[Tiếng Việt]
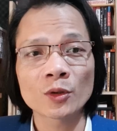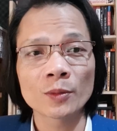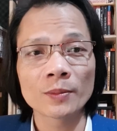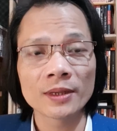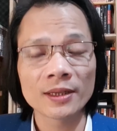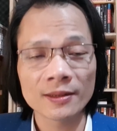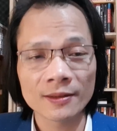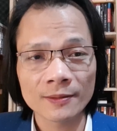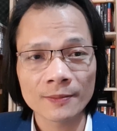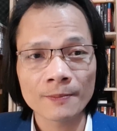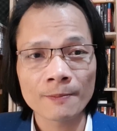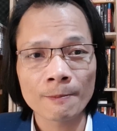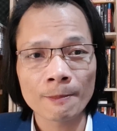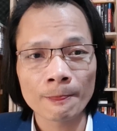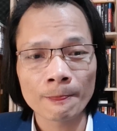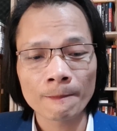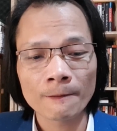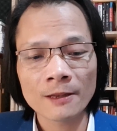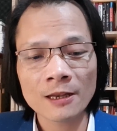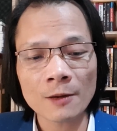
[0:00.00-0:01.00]
Chí Minh
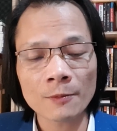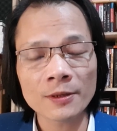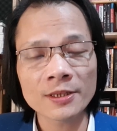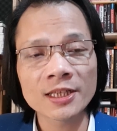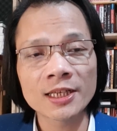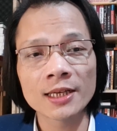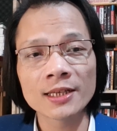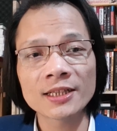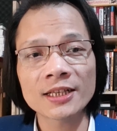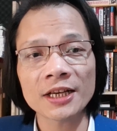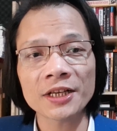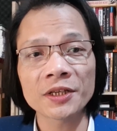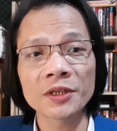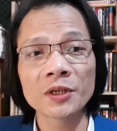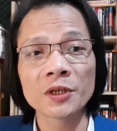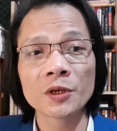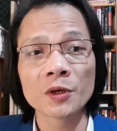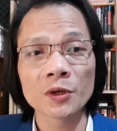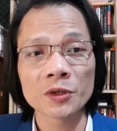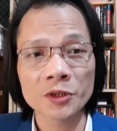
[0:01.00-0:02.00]
trong cái chiến
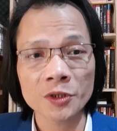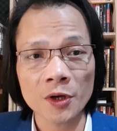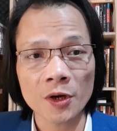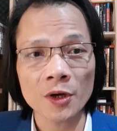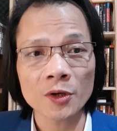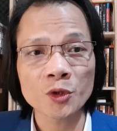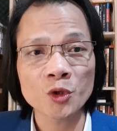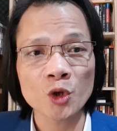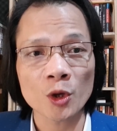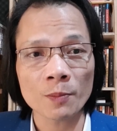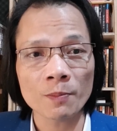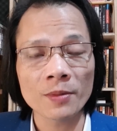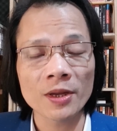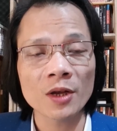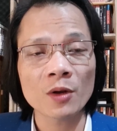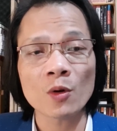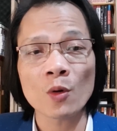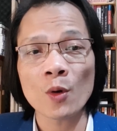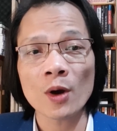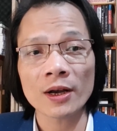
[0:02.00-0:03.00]
tranh nhồi sọ chuẩn bị
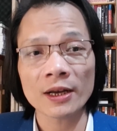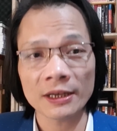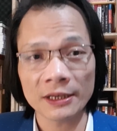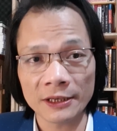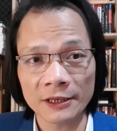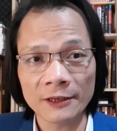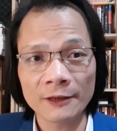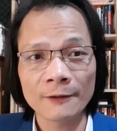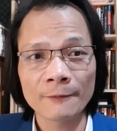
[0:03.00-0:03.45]
của Hoa Kỳ,